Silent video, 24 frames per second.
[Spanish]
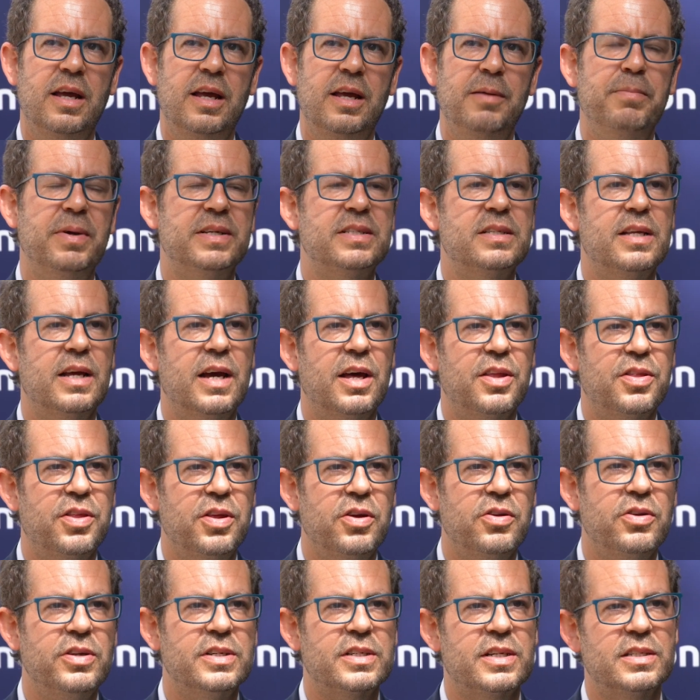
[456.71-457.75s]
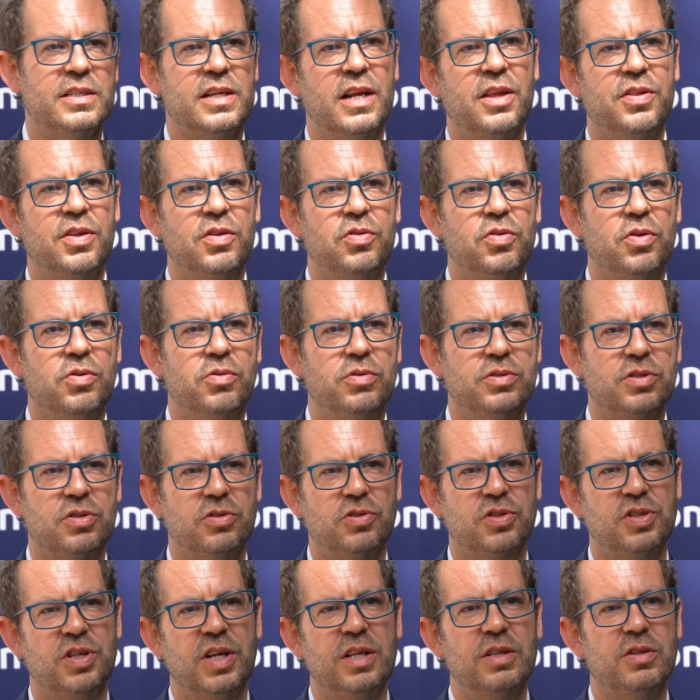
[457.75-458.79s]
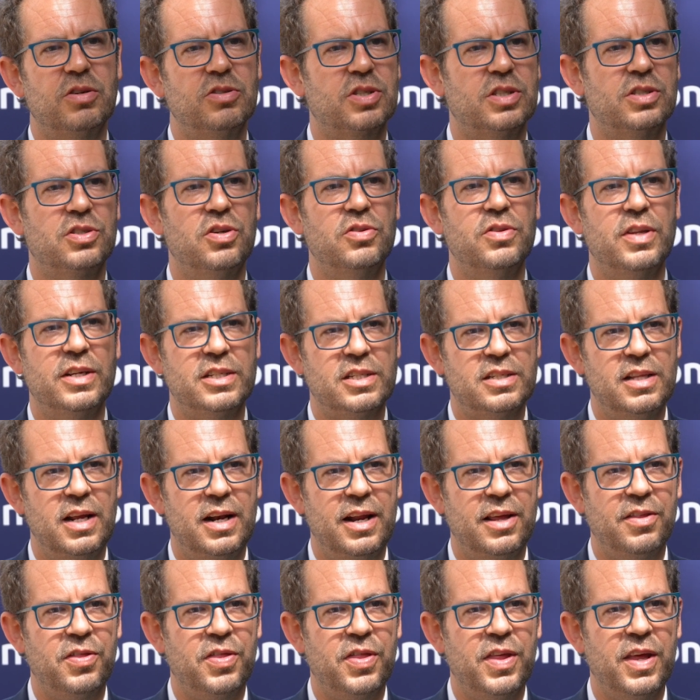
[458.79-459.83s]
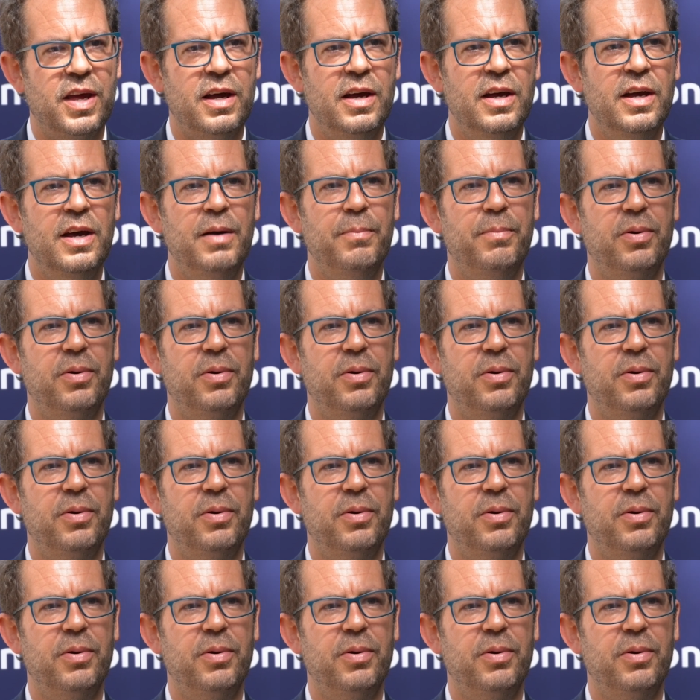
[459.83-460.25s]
investigaciones que están haciendo nuestros centros, que son de excelencia,